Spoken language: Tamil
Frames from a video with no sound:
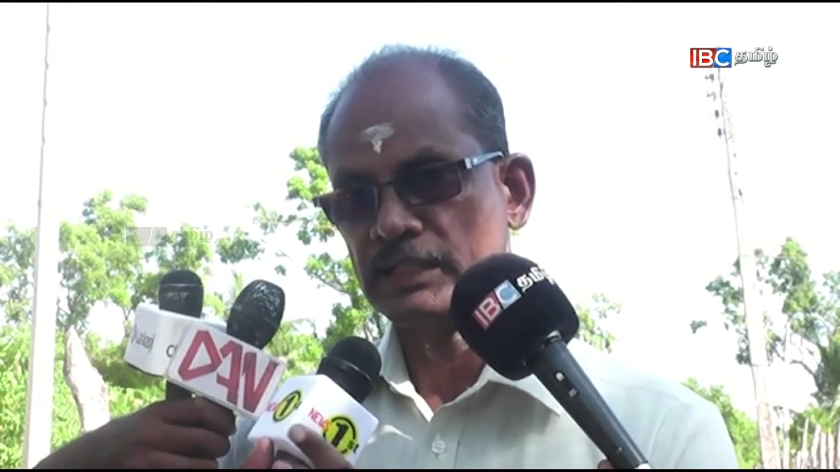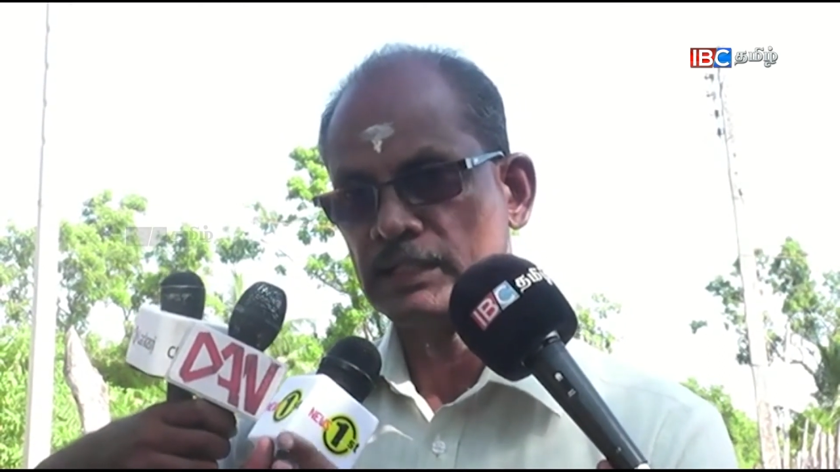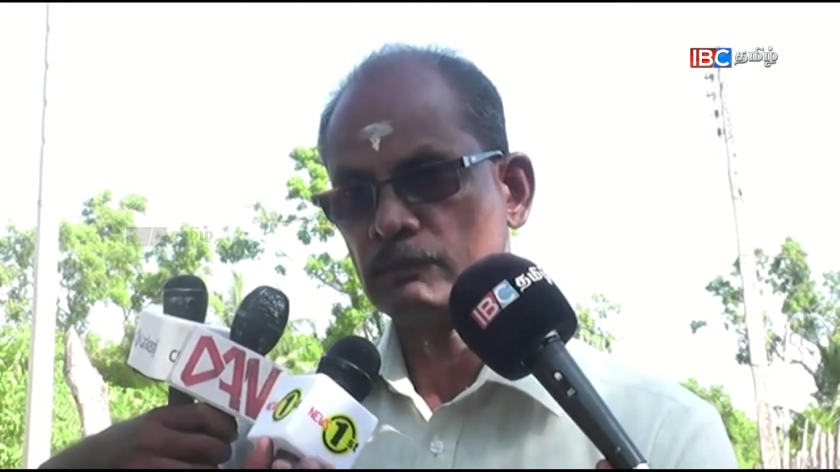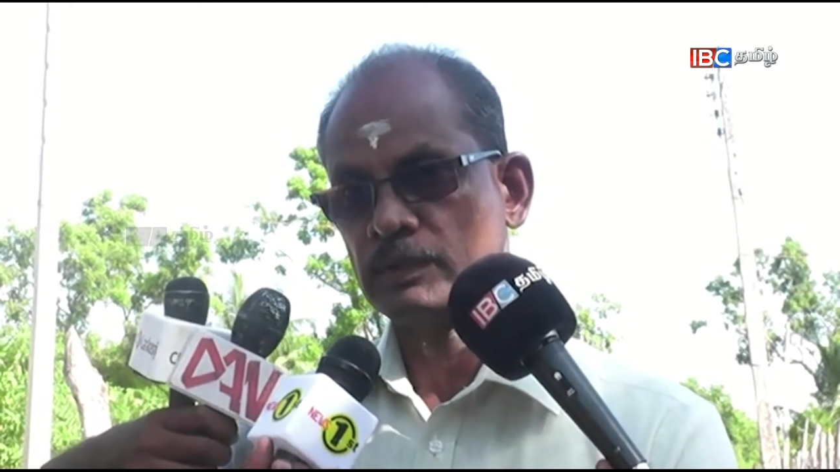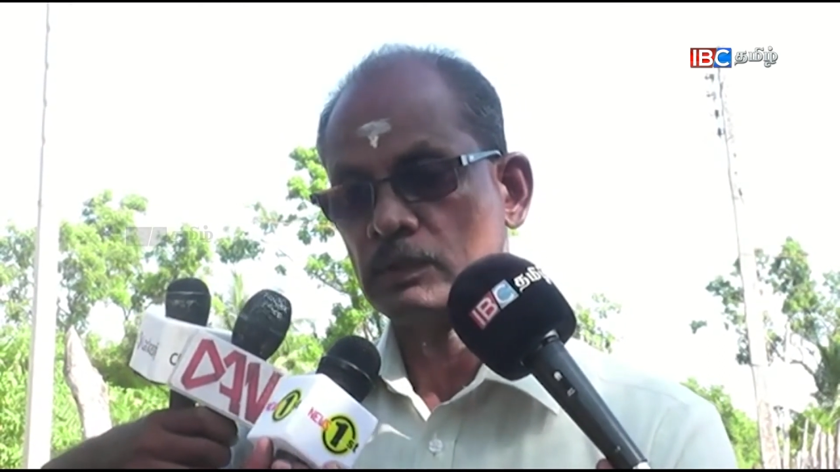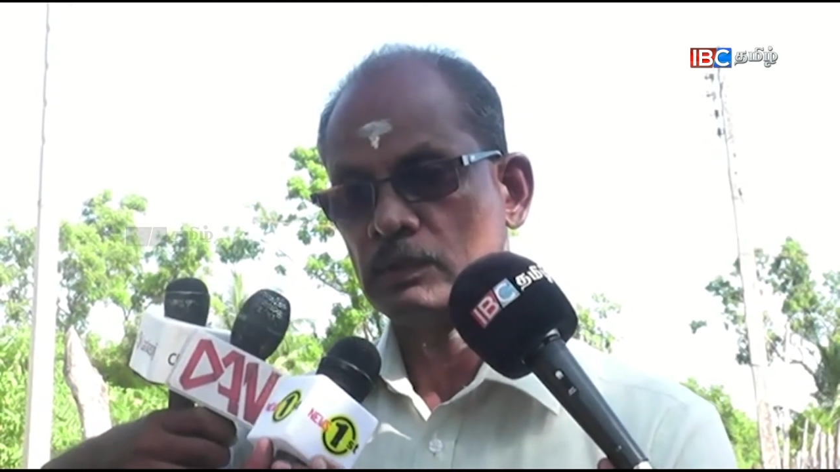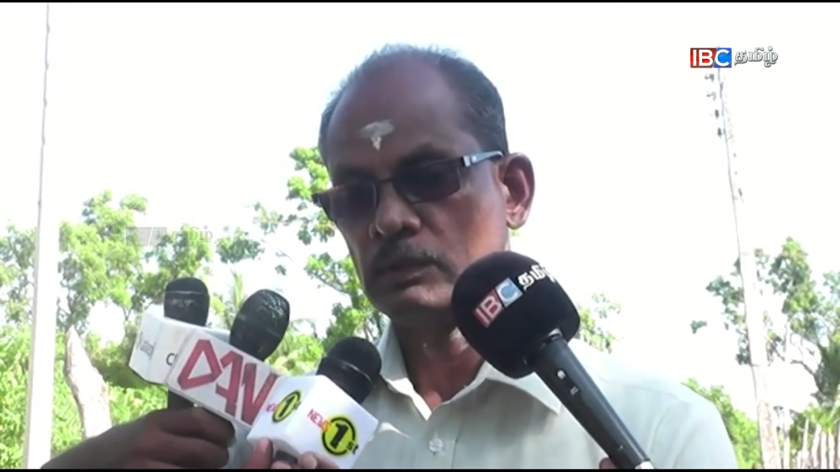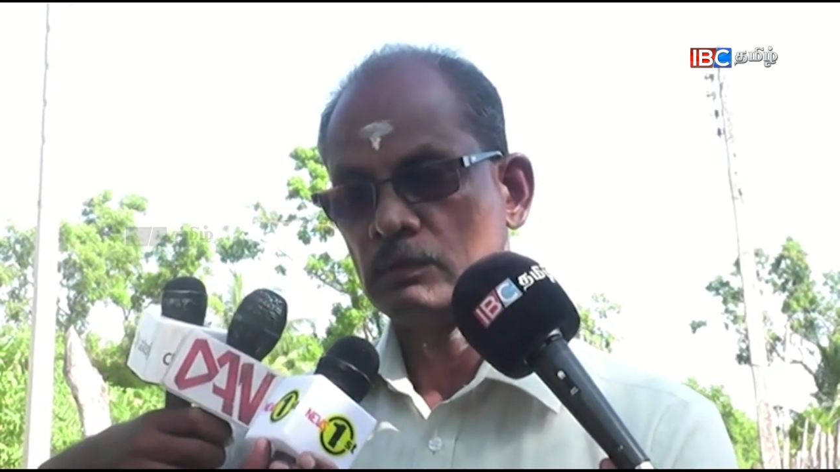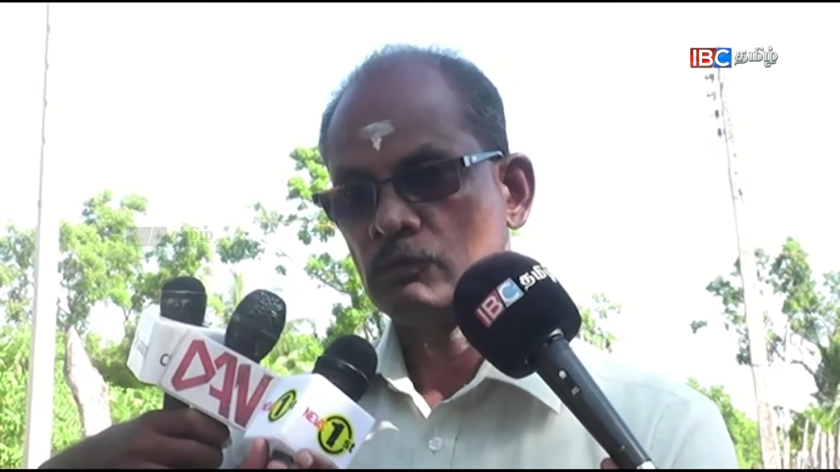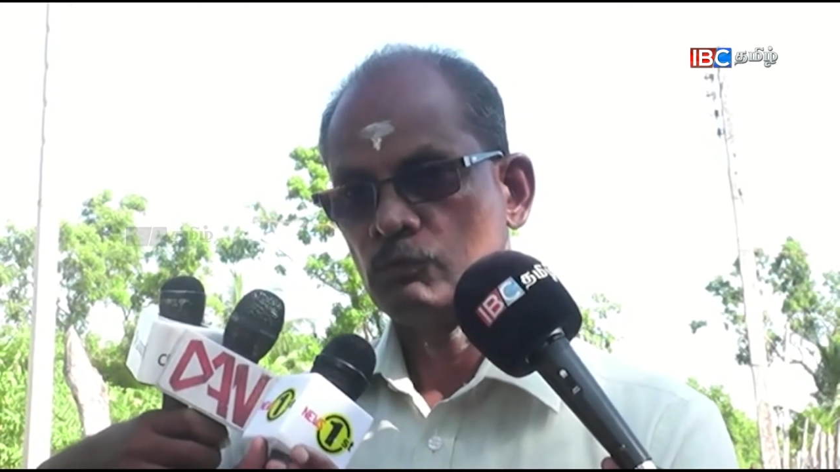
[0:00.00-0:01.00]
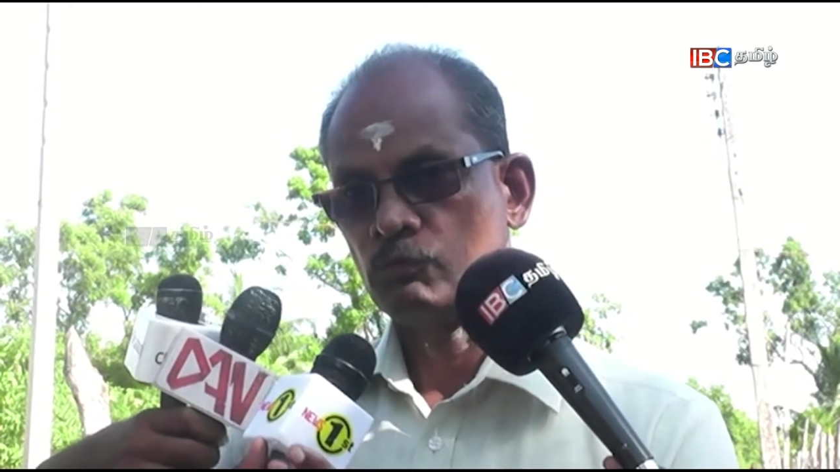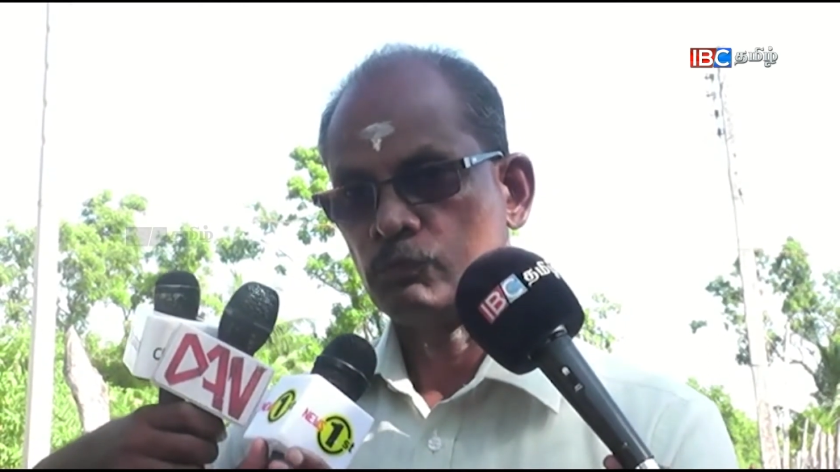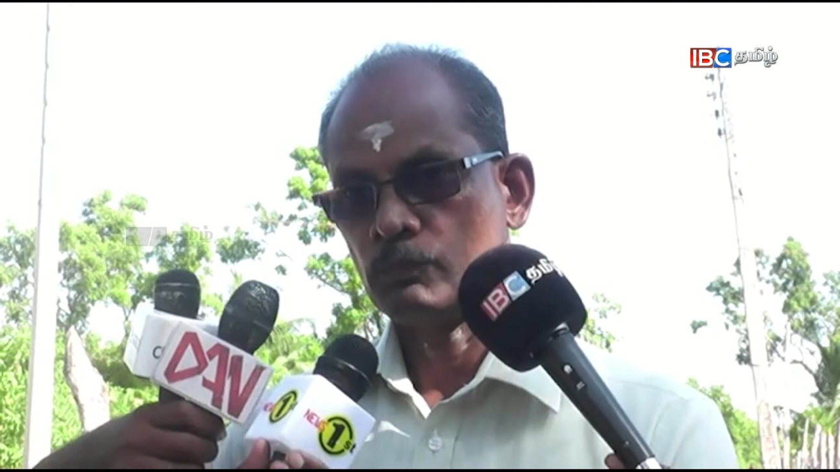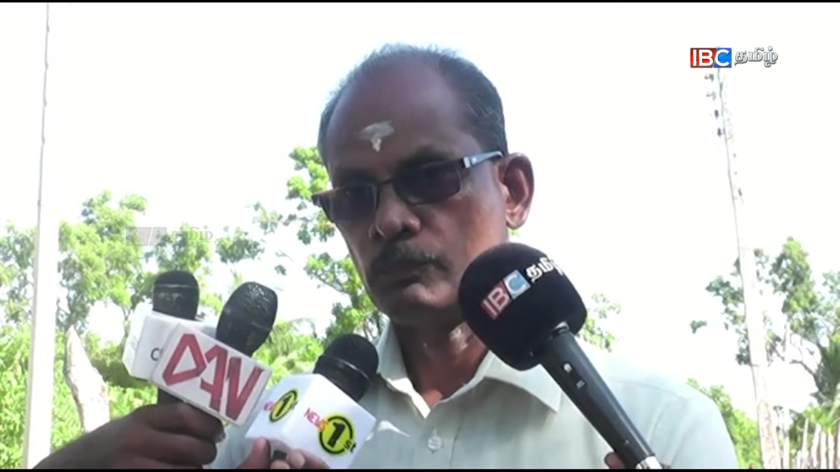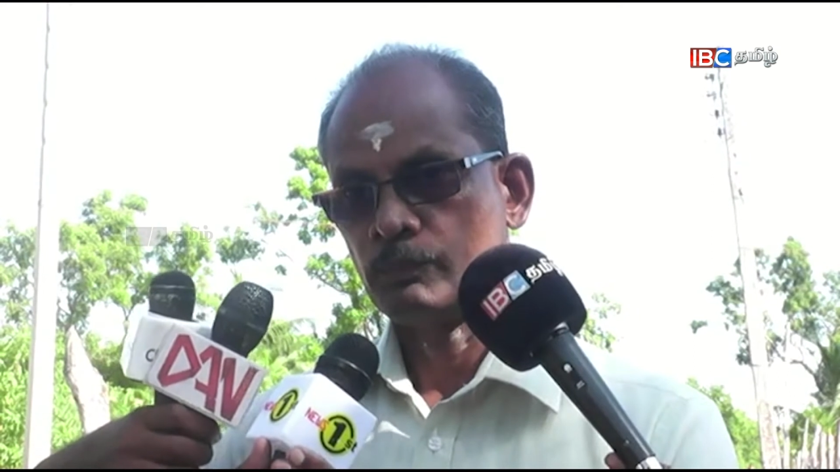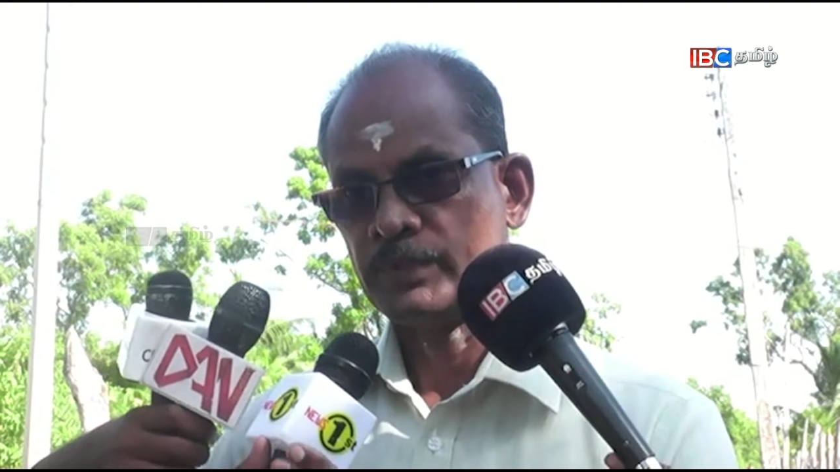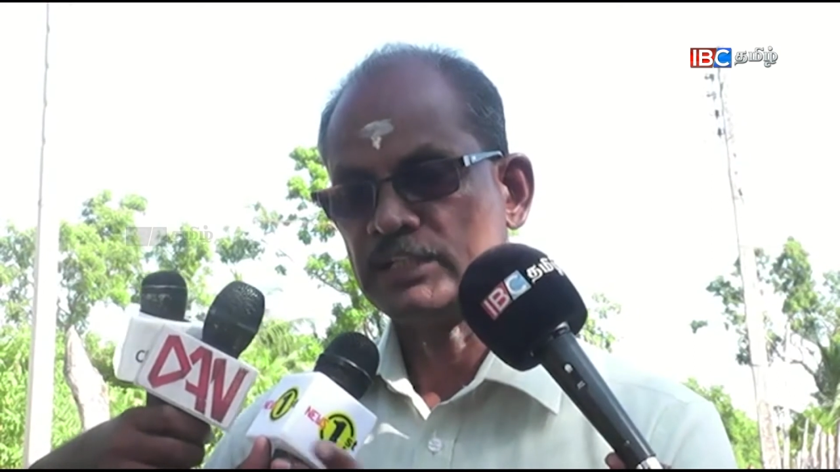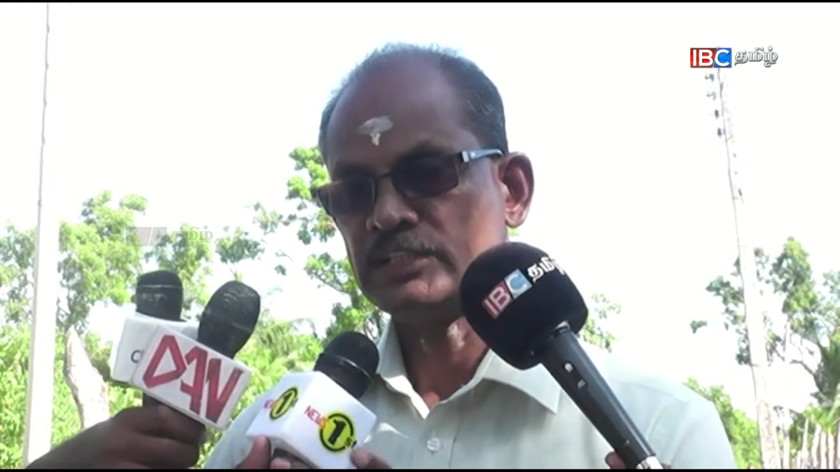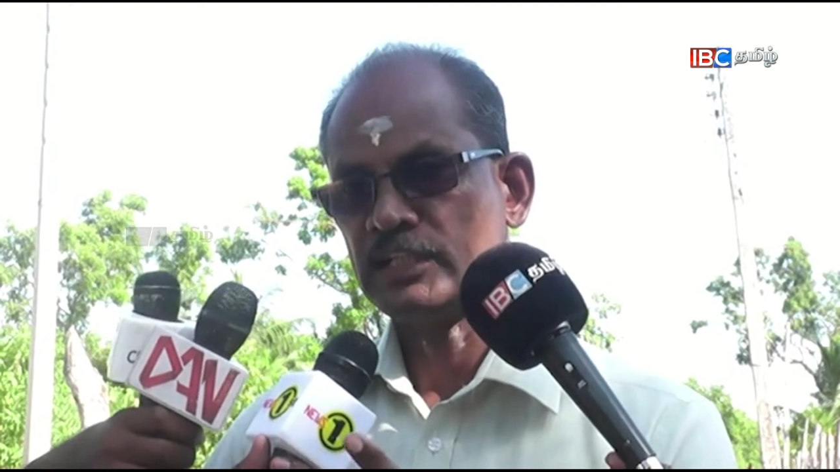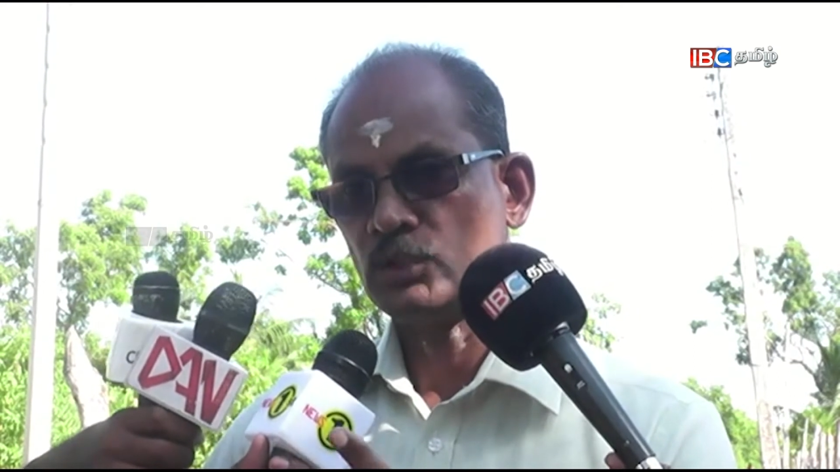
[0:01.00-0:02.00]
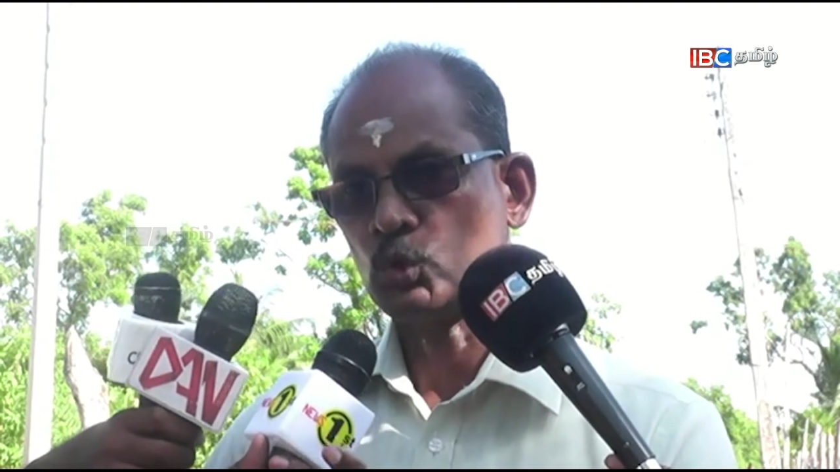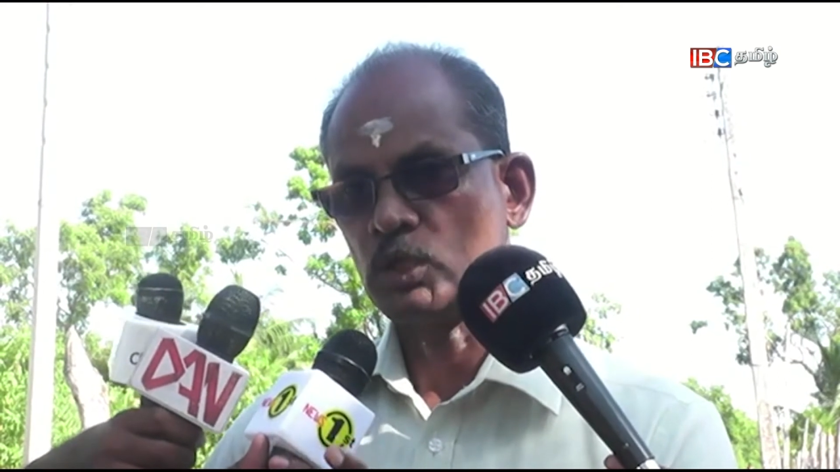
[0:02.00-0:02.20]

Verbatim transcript: இன பிரச்சினை